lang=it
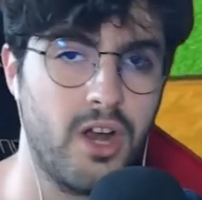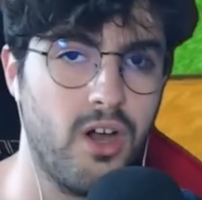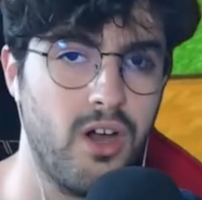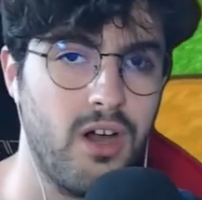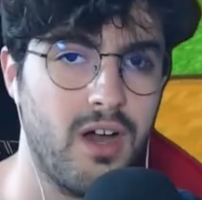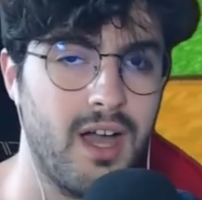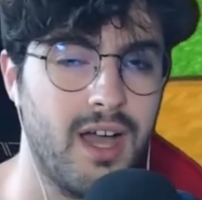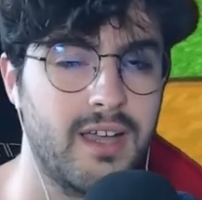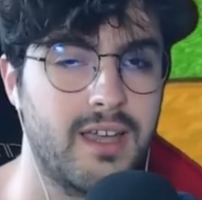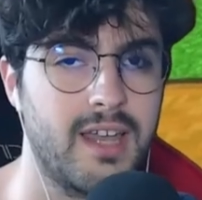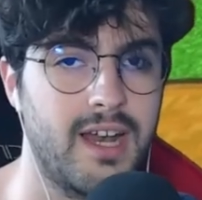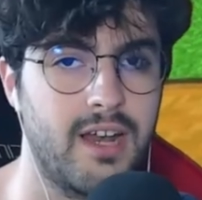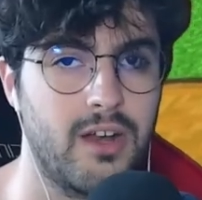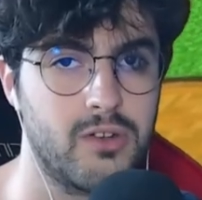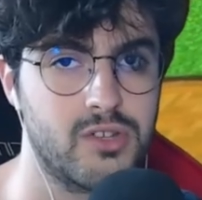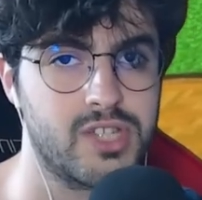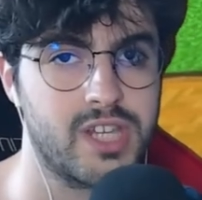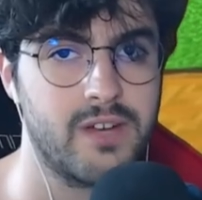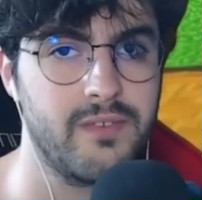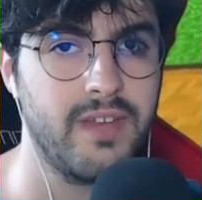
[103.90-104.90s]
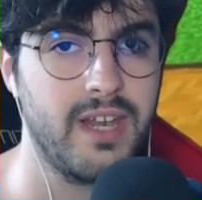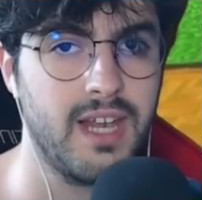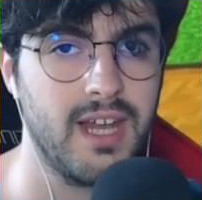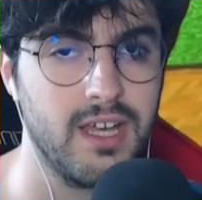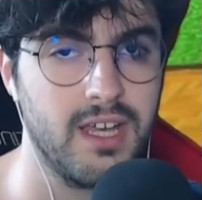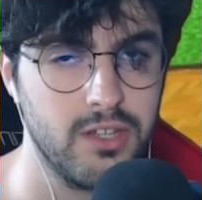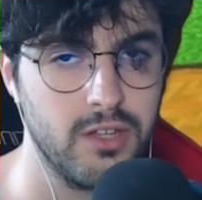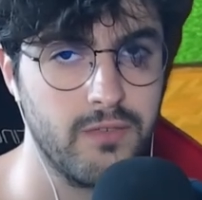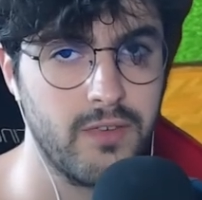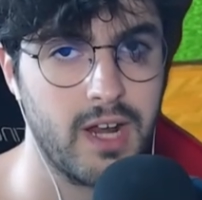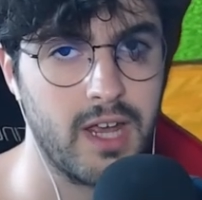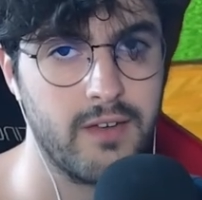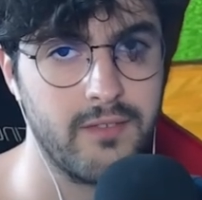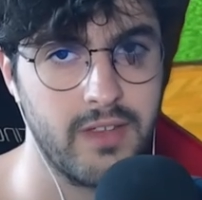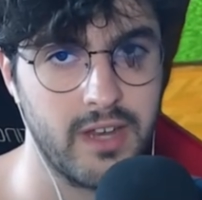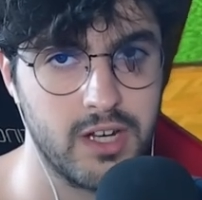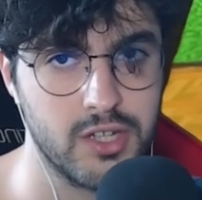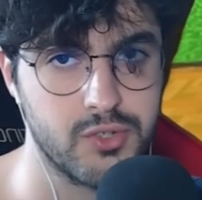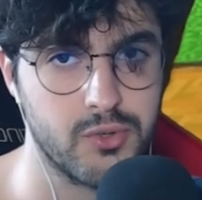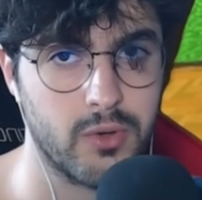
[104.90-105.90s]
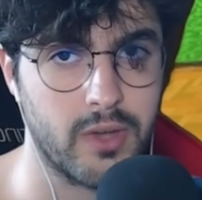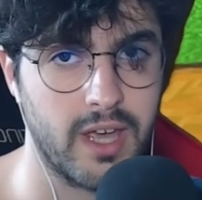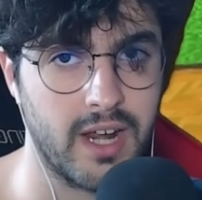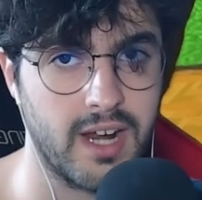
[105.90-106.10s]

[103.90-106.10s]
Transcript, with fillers: però anche la nostra villa dovrà avere il suo